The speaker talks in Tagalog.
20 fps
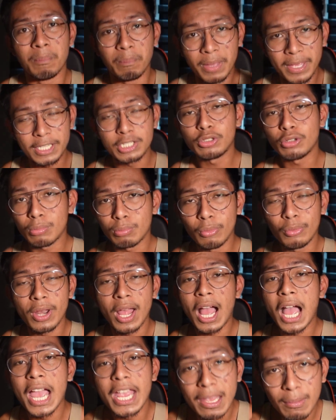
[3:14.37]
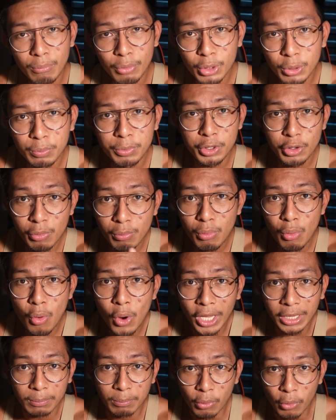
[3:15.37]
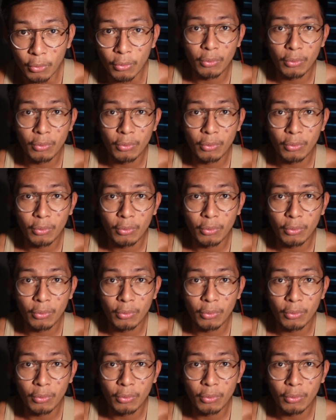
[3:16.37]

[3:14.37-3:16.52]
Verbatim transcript: make sure mo na kaya mo yung binubuhat mo.